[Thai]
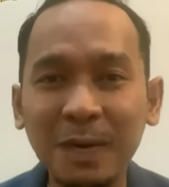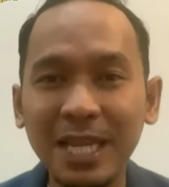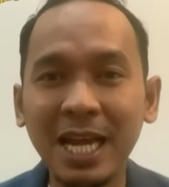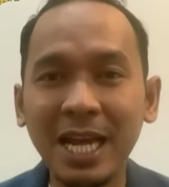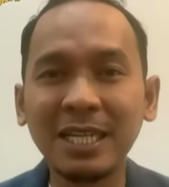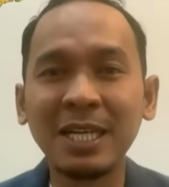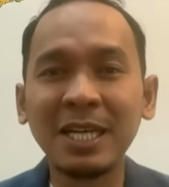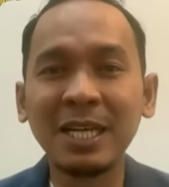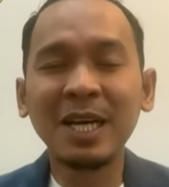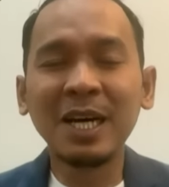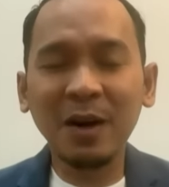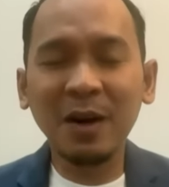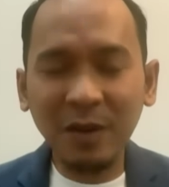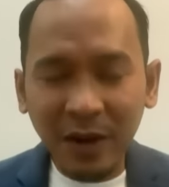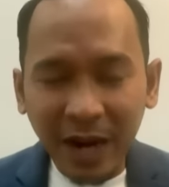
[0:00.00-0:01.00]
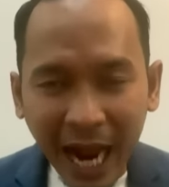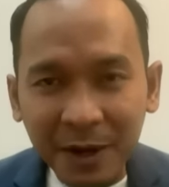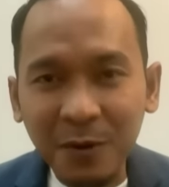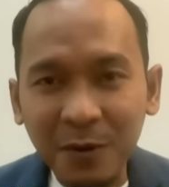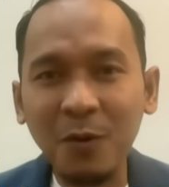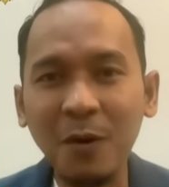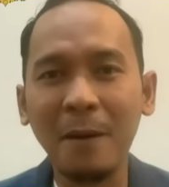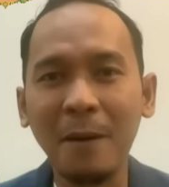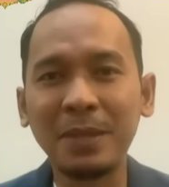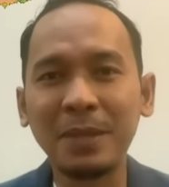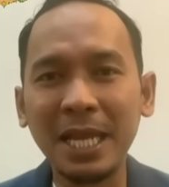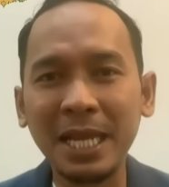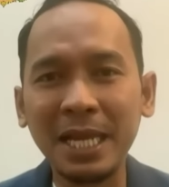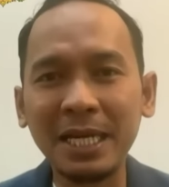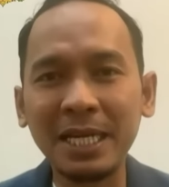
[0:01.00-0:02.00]
ยกับญาติคือเขาต้องการรู้ความจ
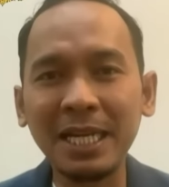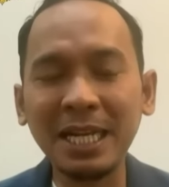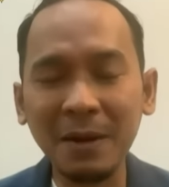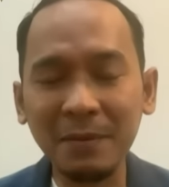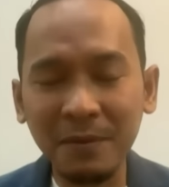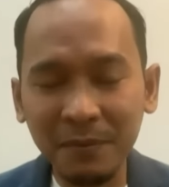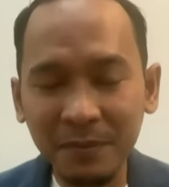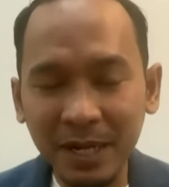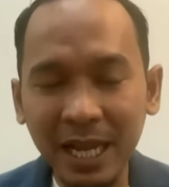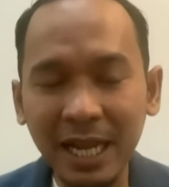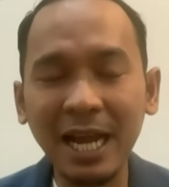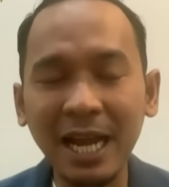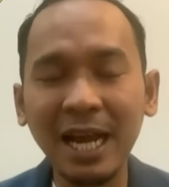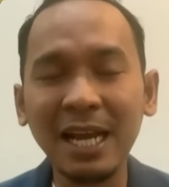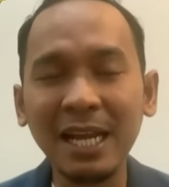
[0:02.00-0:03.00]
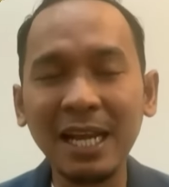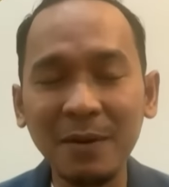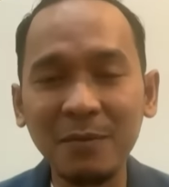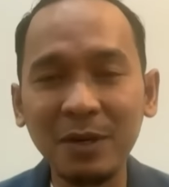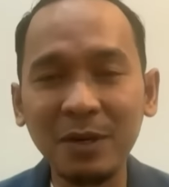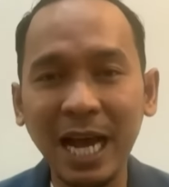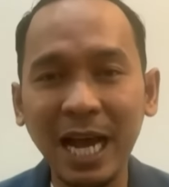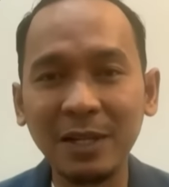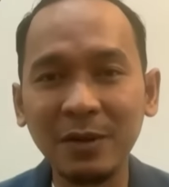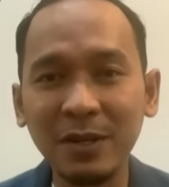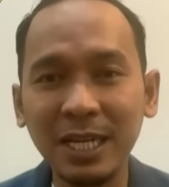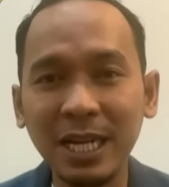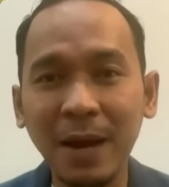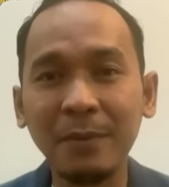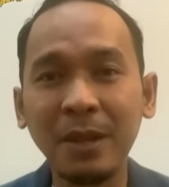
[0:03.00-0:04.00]
ริงและทำและให้กระบวนการยุ
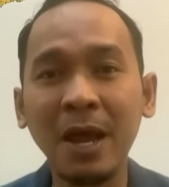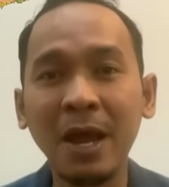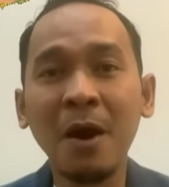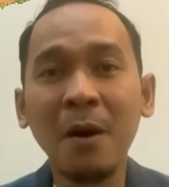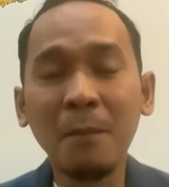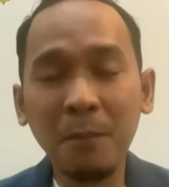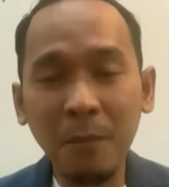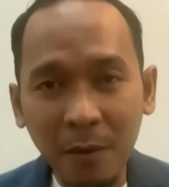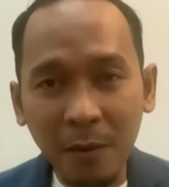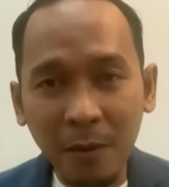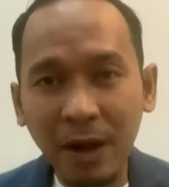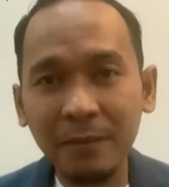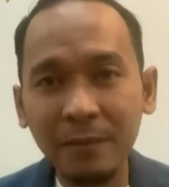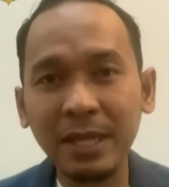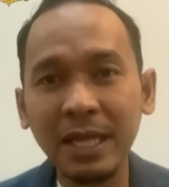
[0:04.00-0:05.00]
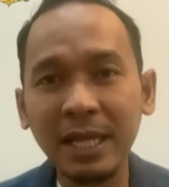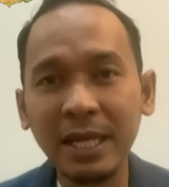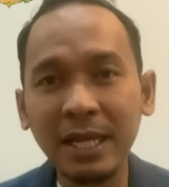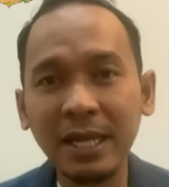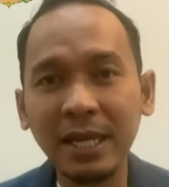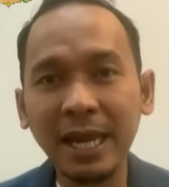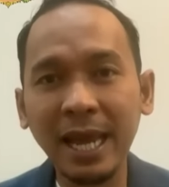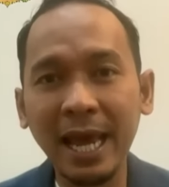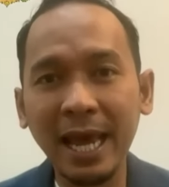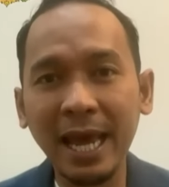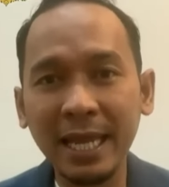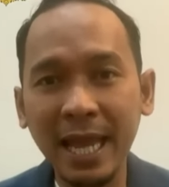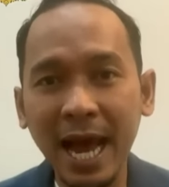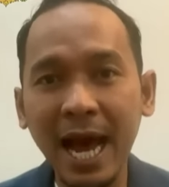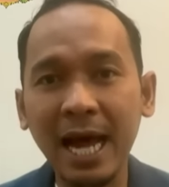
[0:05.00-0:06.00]
ติธรรมเนี่ยมอบความจริงแก่
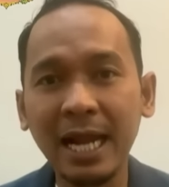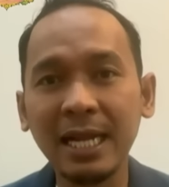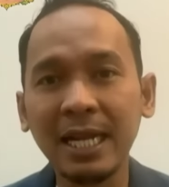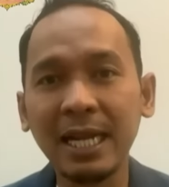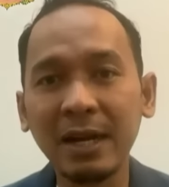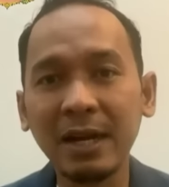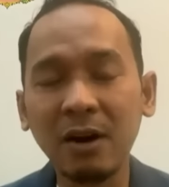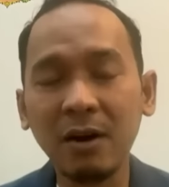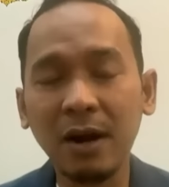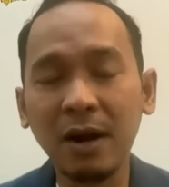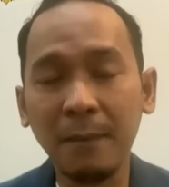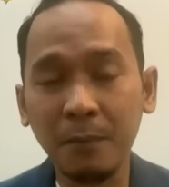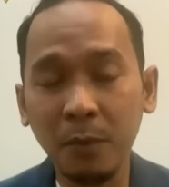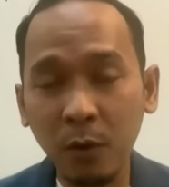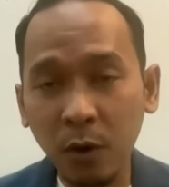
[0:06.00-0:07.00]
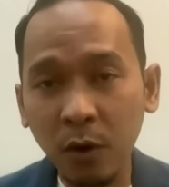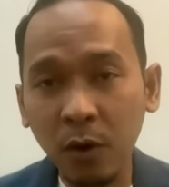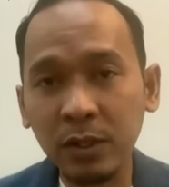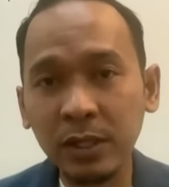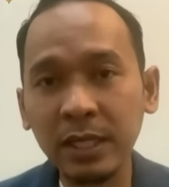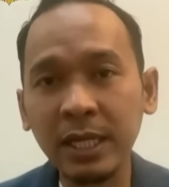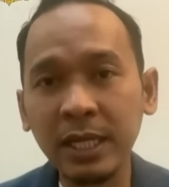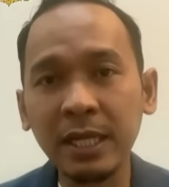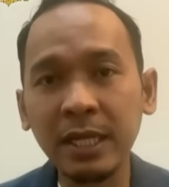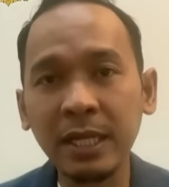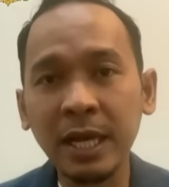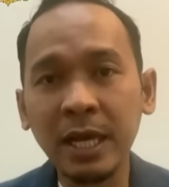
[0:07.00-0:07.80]
ญาติและก็กับบุคคลที่